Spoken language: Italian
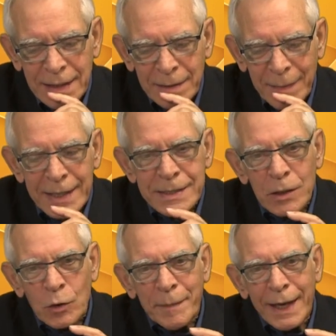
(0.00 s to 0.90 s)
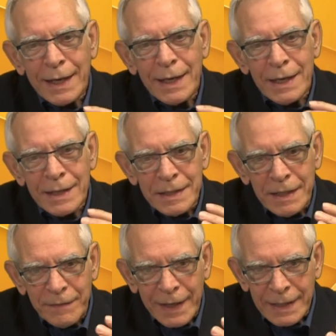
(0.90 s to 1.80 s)
Ma siccome il
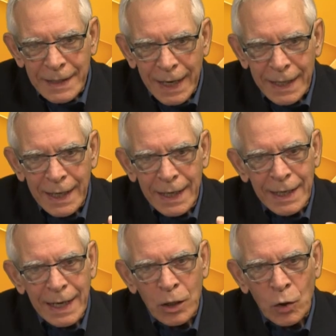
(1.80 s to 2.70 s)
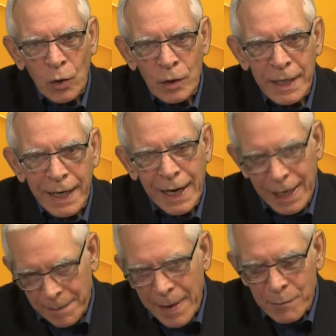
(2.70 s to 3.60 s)
diventare e l'accogliere
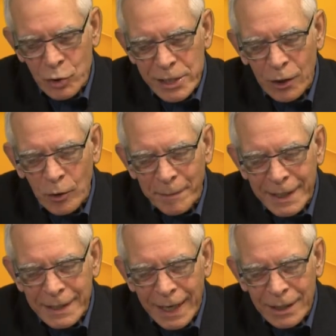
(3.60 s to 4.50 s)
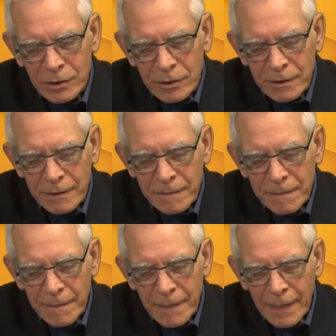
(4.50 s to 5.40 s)
l'abbiamo già commentato,
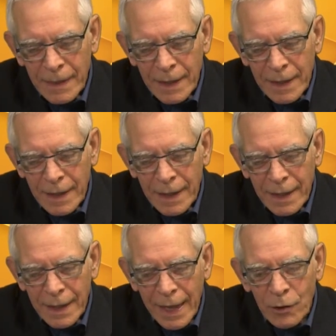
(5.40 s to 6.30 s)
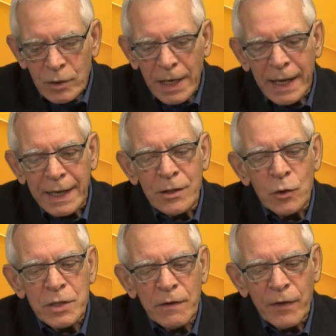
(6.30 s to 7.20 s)
è utile che
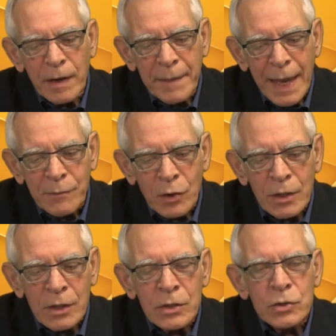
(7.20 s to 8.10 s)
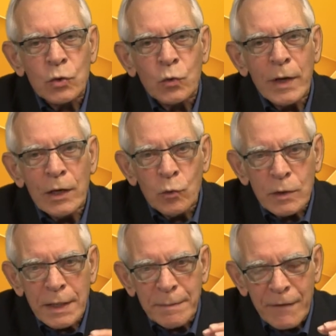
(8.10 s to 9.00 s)
noi ci fermiamo su
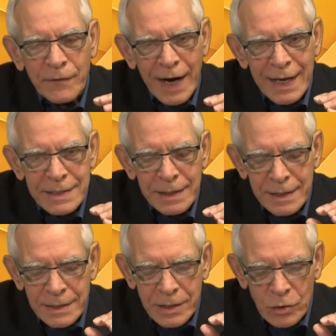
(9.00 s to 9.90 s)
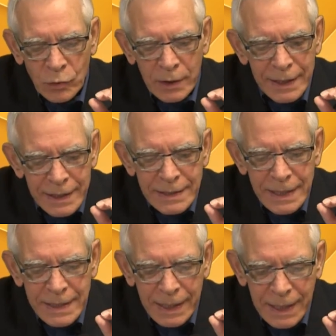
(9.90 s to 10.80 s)
quell'ultima frase di Gesù, che dice
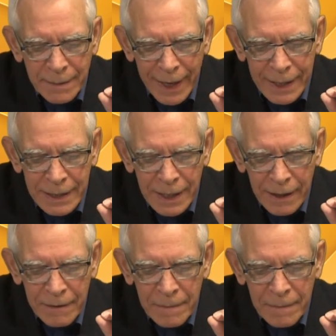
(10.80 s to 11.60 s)
esattamente,